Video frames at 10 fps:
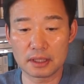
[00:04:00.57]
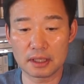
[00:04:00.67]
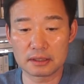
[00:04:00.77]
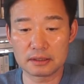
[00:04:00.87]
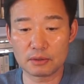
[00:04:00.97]

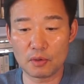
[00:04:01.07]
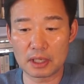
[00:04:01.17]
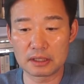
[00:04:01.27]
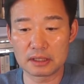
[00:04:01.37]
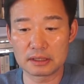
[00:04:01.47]
이제 쓰고
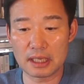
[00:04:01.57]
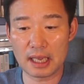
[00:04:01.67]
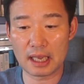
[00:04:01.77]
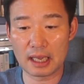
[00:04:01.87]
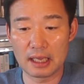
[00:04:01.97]

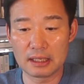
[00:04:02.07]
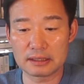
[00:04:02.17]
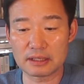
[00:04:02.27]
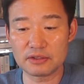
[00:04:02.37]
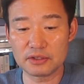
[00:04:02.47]
있는데
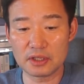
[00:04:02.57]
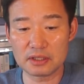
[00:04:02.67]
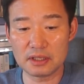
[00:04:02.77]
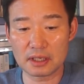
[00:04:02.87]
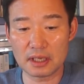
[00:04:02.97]

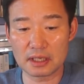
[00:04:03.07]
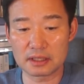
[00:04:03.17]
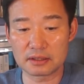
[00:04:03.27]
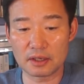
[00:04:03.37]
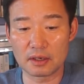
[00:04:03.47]
자서전에서 이렇게
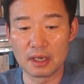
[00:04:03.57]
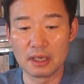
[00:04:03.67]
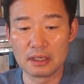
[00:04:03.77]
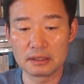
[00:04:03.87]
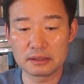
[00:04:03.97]
얘기했어요.
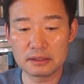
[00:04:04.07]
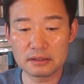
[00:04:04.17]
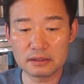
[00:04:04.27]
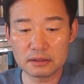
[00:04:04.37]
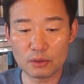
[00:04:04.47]

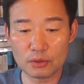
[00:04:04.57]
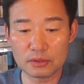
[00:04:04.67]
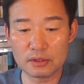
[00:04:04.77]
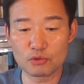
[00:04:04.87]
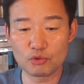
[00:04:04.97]

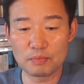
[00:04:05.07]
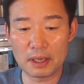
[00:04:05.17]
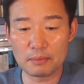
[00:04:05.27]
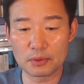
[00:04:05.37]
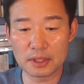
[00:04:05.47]
스스로를
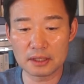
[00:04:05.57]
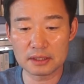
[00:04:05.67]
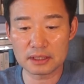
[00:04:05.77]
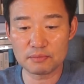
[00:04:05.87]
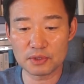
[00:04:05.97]
유배
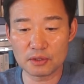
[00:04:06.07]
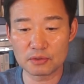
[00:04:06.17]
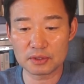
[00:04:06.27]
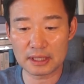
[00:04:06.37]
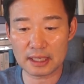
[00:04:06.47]
보내는
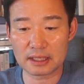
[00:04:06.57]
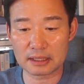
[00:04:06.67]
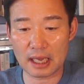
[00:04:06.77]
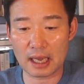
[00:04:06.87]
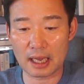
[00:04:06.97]
심정으로
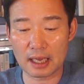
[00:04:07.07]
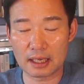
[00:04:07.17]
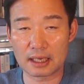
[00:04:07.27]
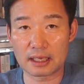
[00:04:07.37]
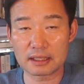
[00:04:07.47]
택했다.
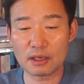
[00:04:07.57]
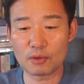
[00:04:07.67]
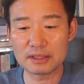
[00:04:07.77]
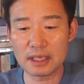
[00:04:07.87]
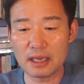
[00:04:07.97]
아,
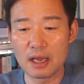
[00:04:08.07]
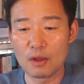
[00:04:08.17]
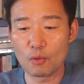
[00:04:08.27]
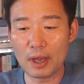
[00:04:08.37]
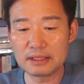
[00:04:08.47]
그러니까 굉장히
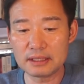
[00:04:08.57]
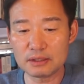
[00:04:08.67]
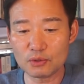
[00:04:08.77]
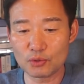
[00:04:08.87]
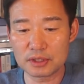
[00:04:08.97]

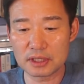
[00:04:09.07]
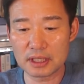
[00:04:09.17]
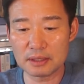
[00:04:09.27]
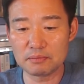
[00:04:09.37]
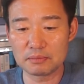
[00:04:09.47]
외진
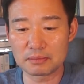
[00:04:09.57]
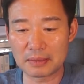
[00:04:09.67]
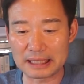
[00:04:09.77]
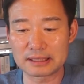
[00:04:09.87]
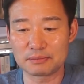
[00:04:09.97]
곳이긴
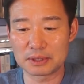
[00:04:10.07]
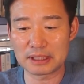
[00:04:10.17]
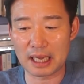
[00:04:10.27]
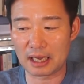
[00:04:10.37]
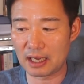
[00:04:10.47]

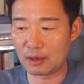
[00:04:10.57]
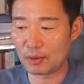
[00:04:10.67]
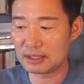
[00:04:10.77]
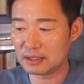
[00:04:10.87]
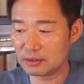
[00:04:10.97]
맞습니다. 아,
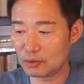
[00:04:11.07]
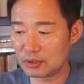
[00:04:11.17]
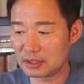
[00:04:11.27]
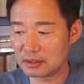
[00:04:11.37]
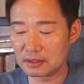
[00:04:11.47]
외진
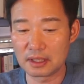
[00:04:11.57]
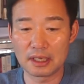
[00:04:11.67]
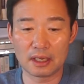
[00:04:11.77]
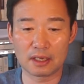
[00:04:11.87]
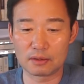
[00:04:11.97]
곳인
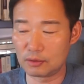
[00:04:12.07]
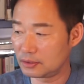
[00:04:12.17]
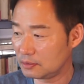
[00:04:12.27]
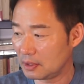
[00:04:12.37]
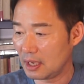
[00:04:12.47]
에,
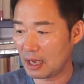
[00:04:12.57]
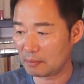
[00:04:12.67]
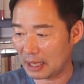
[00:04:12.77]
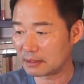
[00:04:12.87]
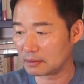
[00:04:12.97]
곳은
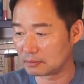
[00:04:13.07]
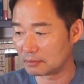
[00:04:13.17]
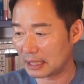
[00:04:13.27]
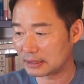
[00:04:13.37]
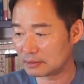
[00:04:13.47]
아, 맞,
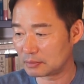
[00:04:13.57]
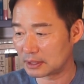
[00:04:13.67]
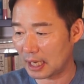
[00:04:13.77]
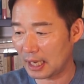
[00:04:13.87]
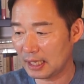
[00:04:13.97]
음,
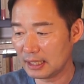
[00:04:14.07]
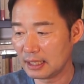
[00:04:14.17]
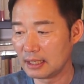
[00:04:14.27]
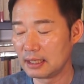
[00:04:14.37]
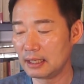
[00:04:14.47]
맞습니다.
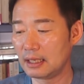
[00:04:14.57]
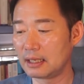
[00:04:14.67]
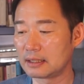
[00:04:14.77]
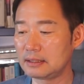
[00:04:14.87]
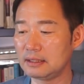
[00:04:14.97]

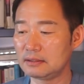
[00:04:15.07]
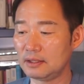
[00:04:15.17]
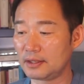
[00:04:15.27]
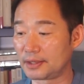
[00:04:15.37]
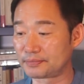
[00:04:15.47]
에,
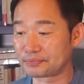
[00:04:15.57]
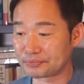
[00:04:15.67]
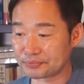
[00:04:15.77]
그래서